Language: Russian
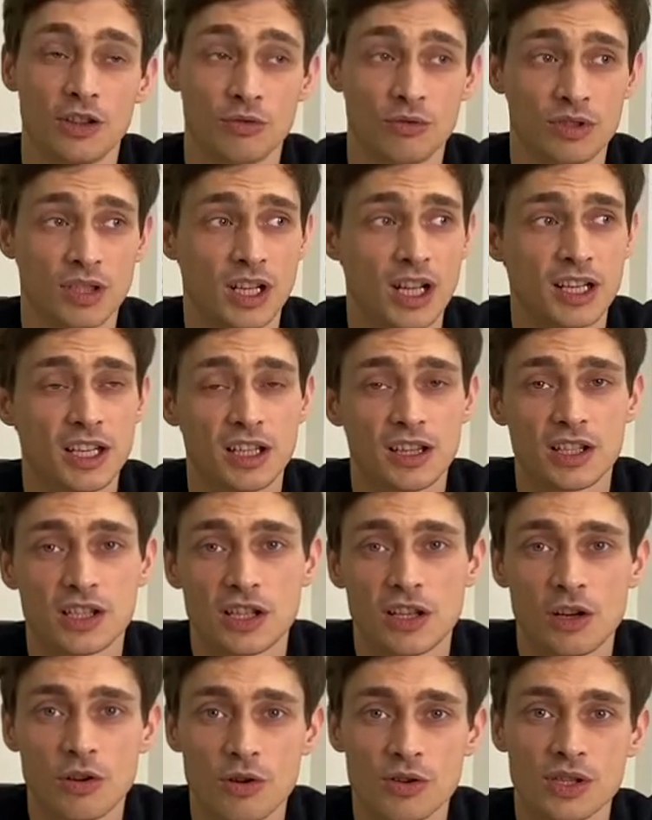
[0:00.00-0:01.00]
Но на какие-то
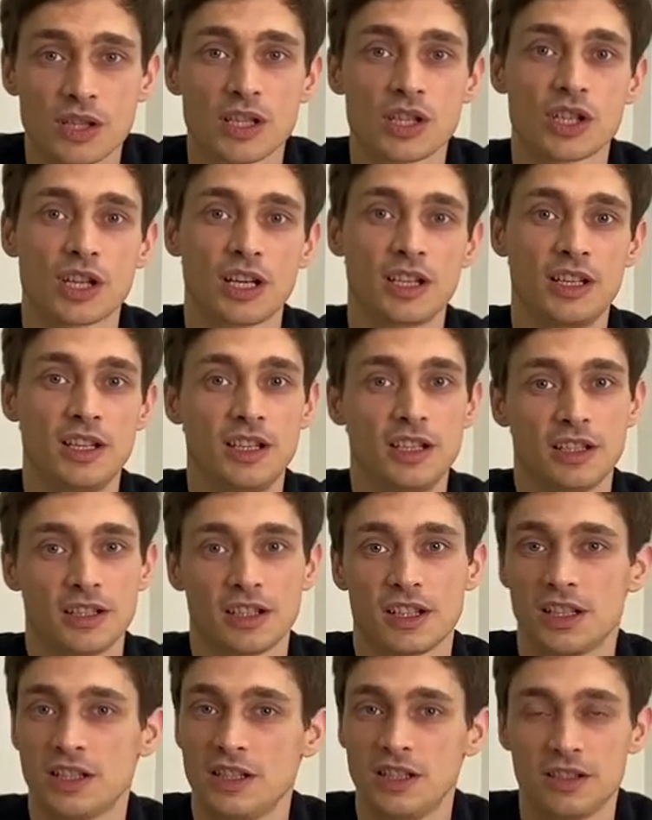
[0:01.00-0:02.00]
серьезные шаги
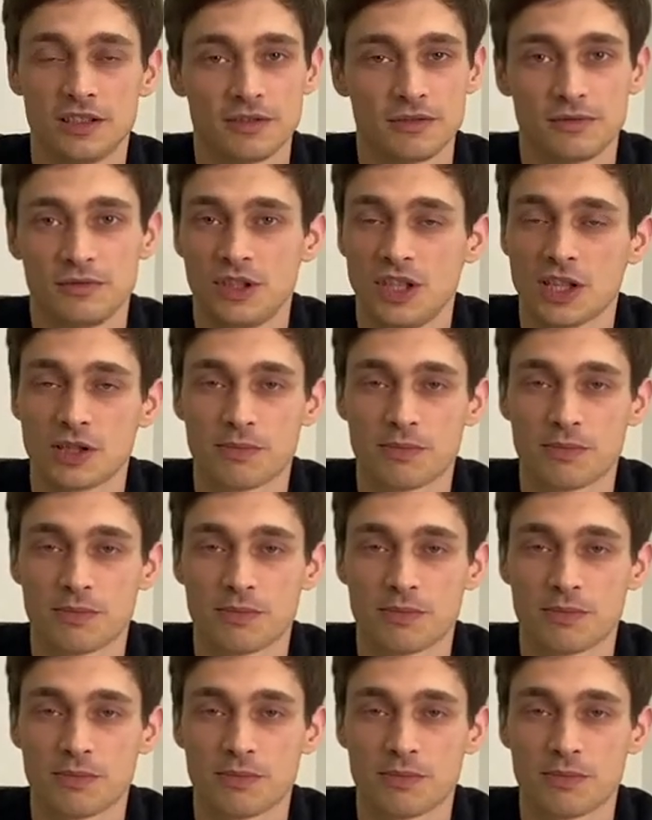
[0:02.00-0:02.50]
они не